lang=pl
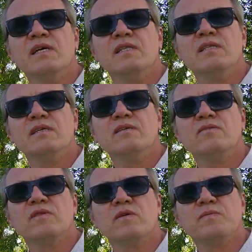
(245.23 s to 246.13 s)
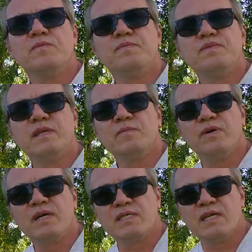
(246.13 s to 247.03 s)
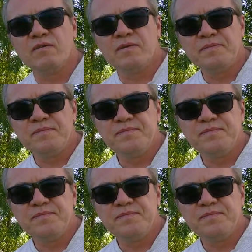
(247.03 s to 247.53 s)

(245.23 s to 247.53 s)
No i tutaj tam pokazałem